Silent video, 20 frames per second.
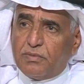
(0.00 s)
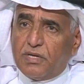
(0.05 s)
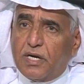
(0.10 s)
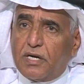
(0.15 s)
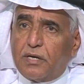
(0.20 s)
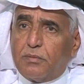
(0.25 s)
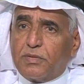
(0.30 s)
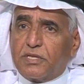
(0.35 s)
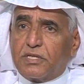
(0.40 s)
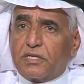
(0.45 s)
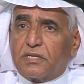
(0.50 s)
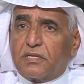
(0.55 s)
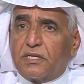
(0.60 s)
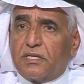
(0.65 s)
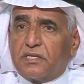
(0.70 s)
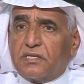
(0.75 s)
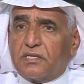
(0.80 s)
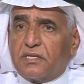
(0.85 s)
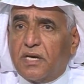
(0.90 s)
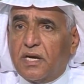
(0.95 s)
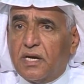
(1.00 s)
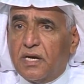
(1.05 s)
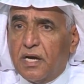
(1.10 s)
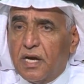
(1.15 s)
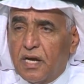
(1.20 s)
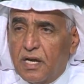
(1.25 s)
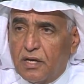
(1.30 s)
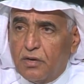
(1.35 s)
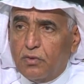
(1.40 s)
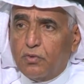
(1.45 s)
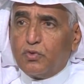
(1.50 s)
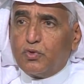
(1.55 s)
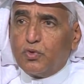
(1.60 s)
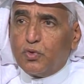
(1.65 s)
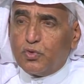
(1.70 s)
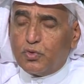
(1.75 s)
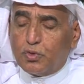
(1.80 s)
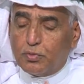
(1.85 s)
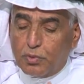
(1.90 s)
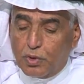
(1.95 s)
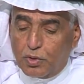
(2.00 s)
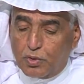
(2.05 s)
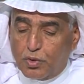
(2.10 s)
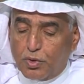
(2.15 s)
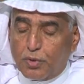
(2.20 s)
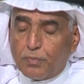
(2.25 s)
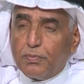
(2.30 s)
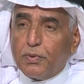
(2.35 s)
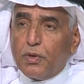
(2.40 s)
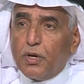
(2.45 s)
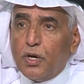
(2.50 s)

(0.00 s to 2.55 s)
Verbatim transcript: داخل منطقة الجزاء لوجوده بالقرب